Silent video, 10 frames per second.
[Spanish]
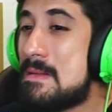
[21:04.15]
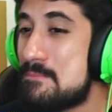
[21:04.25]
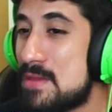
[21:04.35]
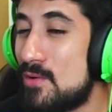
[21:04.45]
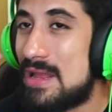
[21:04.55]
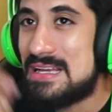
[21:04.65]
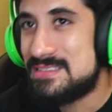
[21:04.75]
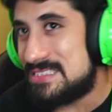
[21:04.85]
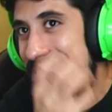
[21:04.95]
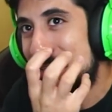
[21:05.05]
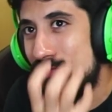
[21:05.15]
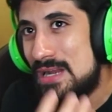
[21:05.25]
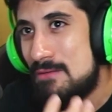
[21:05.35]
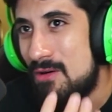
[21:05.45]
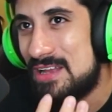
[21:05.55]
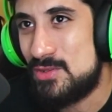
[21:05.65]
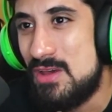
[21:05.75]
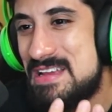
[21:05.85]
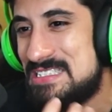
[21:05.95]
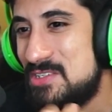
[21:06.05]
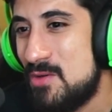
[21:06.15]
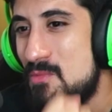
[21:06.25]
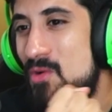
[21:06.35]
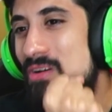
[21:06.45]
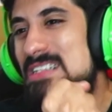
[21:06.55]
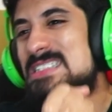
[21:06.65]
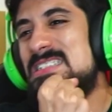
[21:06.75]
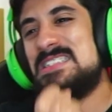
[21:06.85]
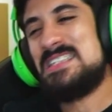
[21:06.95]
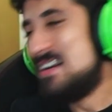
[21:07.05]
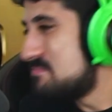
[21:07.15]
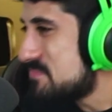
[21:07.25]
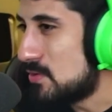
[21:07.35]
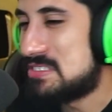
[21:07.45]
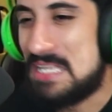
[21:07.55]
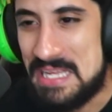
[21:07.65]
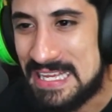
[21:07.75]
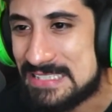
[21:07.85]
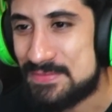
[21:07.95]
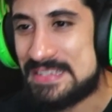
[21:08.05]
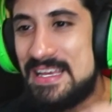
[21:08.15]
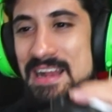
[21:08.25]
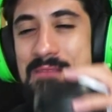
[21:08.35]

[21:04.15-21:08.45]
pero ahora siento la boca todavía así como... No sé, es fatal.